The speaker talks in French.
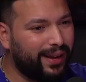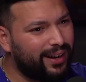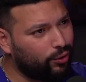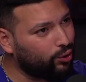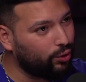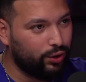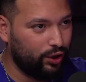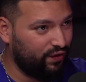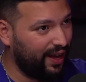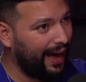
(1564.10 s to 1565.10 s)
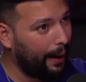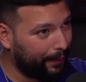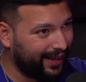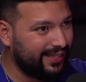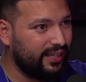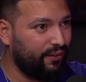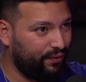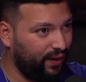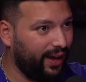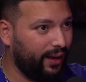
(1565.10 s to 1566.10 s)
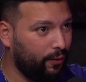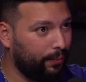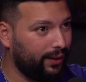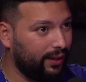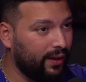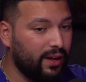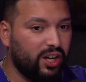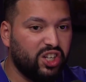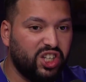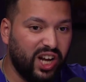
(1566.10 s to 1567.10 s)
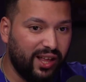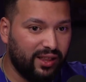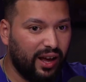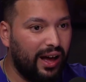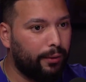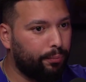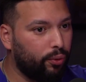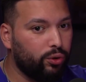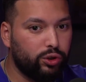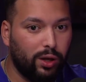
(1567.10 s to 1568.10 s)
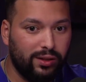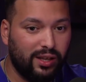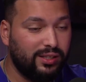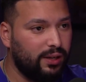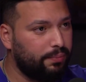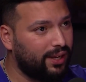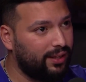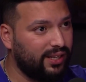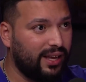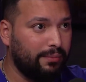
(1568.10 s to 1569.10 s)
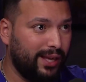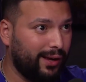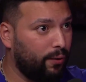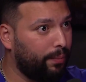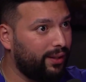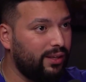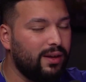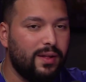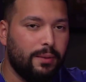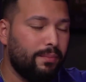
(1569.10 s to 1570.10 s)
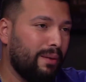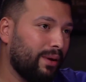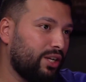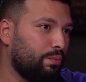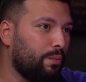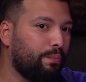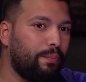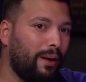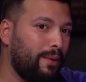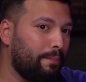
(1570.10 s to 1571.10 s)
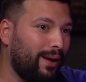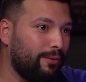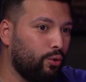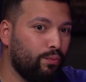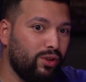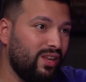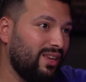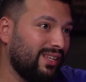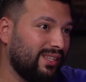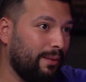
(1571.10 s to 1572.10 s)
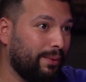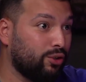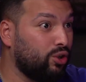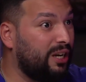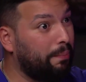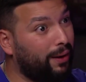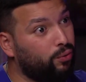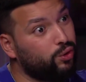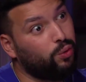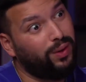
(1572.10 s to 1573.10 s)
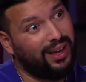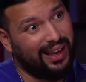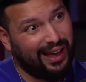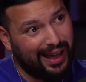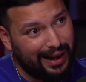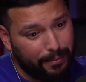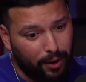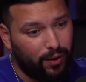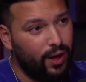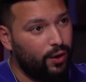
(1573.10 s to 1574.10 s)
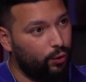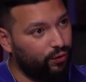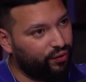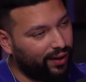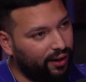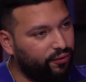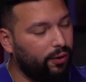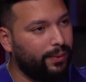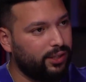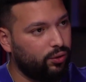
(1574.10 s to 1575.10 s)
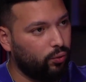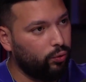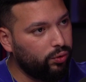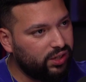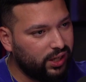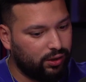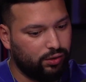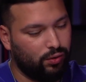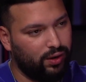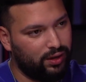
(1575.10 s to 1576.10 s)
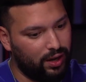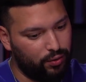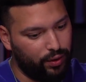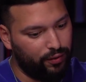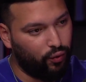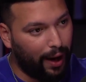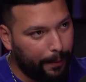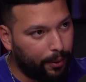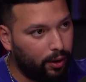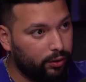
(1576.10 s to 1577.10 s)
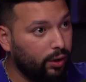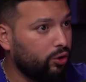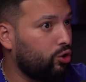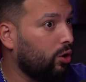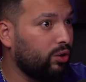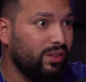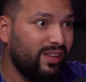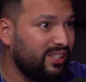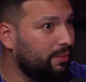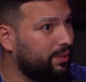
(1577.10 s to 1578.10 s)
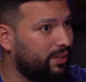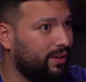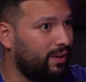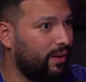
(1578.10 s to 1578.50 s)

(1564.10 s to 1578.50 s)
quelque chose que je vais apprécier faire et compagnie. J'aide un peu, je donne des tips à des amis et compagnie, mais après je me permets pas de monnayer ça parce que j'ai pas construit réellement une vraie formation ludique sur lesquelles où ils vont apprendre. Non, je leur donne des tips,